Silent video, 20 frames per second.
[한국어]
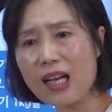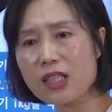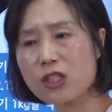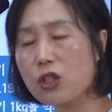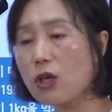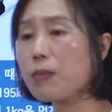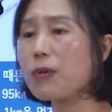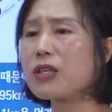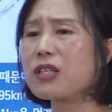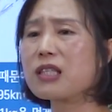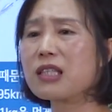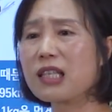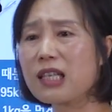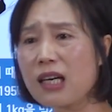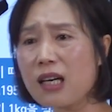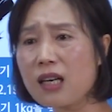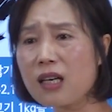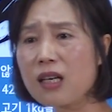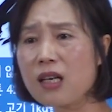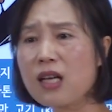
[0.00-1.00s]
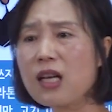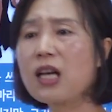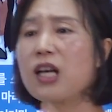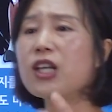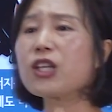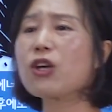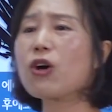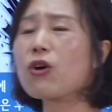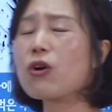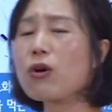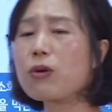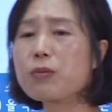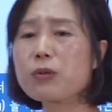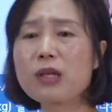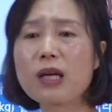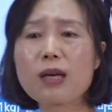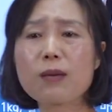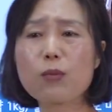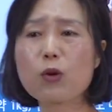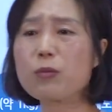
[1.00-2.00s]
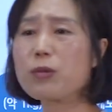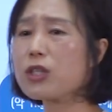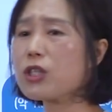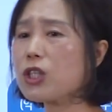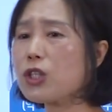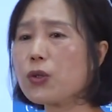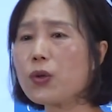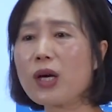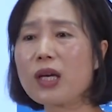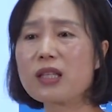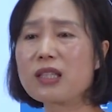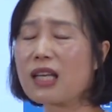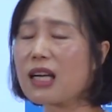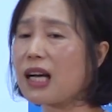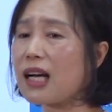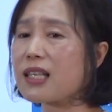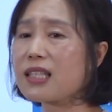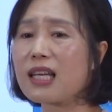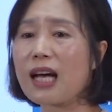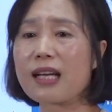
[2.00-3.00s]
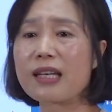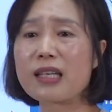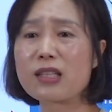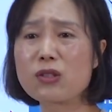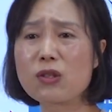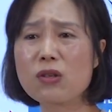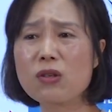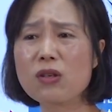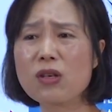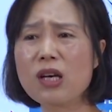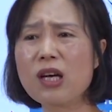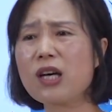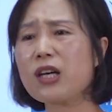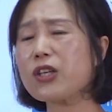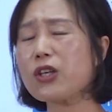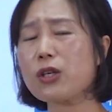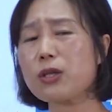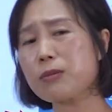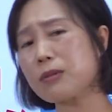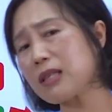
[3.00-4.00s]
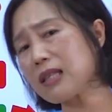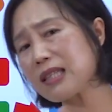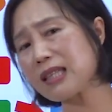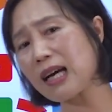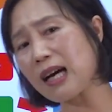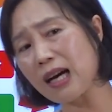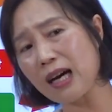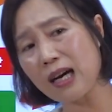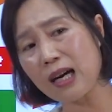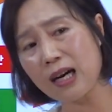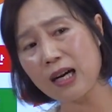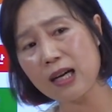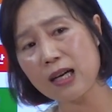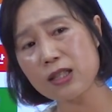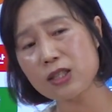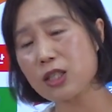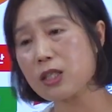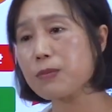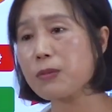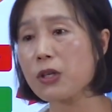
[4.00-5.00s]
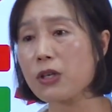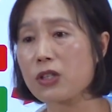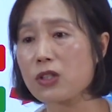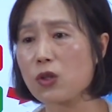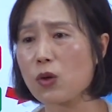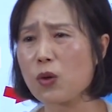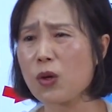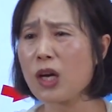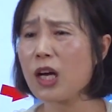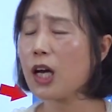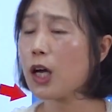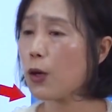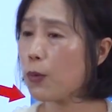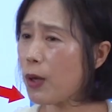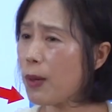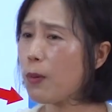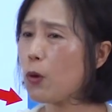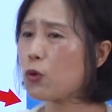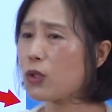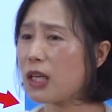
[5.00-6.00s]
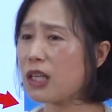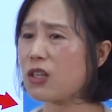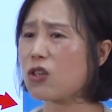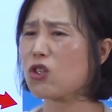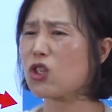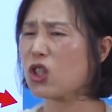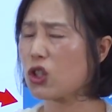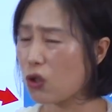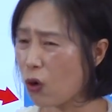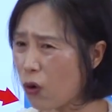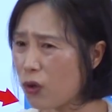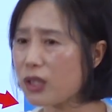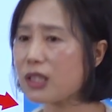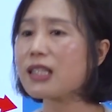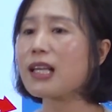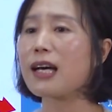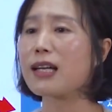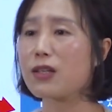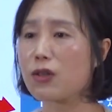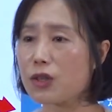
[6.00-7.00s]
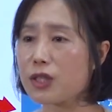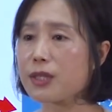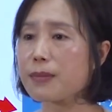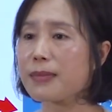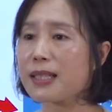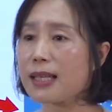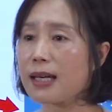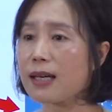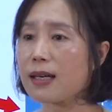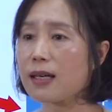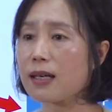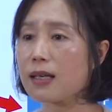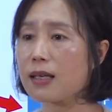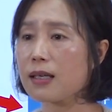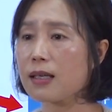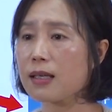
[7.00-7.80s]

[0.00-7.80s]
써버리니까 여러분의 몸이 치료하는 데 가지 않아서 여러분들이 다 질병에서 회복되는 것이 더디다는 것입니다.